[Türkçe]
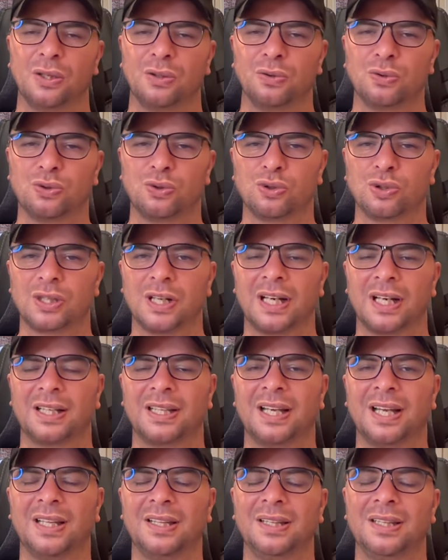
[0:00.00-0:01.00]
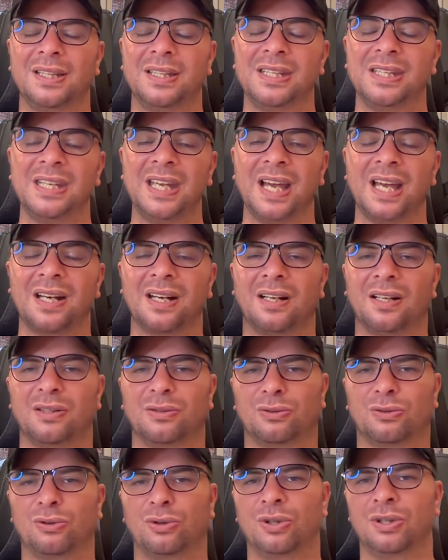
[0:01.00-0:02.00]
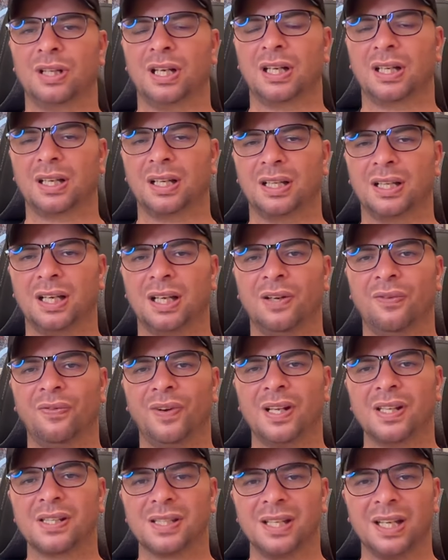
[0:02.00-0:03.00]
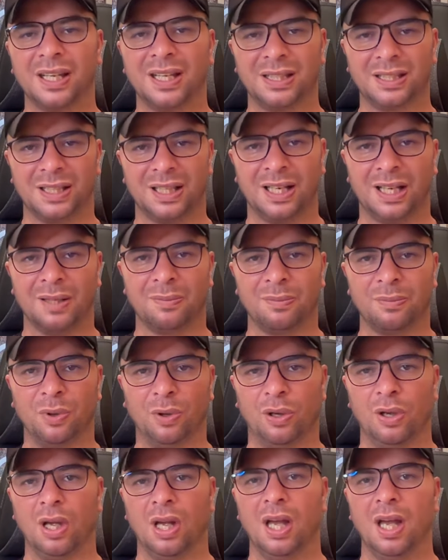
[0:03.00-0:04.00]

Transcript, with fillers: düşüşlerden diğer altcoin'ler kadar fazla etkilenmiyor.